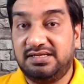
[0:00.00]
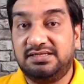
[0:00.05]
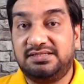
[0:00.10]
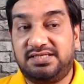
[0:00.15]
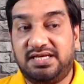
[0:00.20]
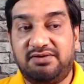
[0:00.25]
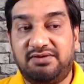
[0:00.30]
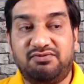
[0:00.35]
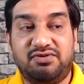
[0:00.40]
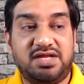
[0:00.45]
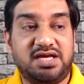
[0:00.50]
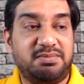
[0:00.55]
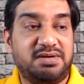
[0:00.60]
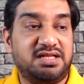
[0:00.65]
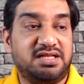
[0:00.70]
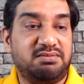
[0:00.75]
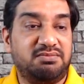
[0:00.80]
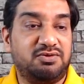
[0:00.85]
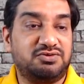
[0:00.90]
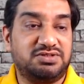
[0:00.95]
सेव होने के
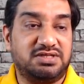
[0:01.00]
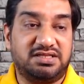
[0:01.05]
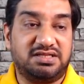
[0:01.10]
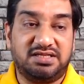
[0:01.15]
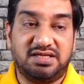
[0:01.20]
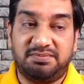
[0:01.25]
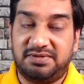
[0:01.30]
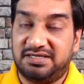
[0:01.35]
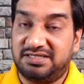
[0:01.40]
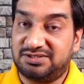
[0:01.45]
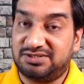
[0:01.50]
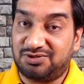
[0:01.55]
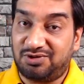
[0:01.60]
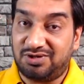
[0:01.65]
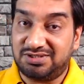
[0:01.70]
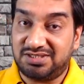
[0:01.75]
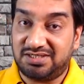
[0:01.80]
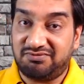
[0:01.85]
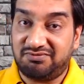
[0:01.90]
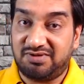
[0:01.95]
बाद हम लोग चलते हैं अपने
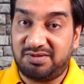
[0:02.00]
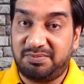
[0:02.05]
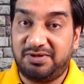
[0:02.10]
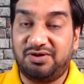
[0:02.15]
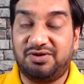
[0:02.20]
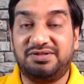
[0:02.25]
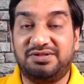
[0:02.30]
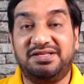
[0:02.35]
डिस्कॉर्ड सर्वर पर और